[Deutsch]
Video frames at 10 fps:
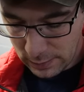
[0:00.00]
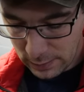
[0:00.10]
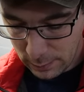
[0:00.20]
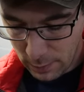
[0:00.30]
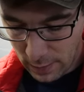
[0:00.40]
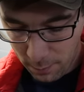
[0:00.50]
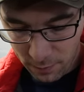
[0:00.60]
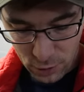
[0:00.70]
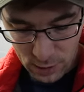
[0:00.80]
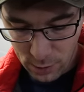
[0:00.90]
ähm, ihr habt
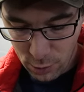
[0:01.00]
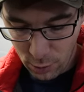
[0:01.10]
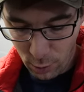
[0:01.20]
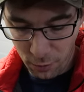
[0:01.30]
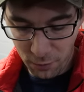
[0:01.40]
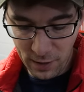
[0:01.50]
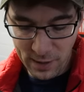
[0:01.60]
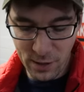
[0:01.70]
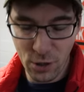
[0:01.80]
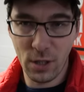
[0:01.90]
wahrscheinlich schon oft
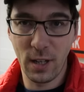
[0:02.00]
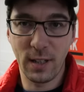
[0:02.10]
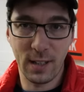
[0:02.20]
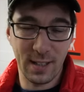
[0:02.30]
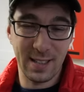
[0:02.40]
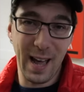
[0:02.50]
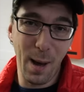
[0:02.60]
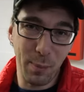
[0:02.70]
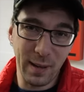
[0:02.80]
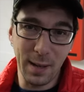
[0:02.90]
festgestellt, dass das
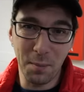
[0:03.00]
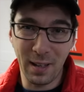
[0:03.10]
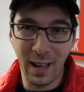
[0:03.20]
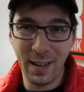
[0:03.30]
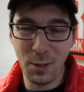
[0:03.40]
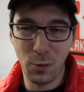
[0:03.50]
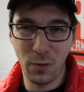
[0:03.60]
Abkleben gar nicht so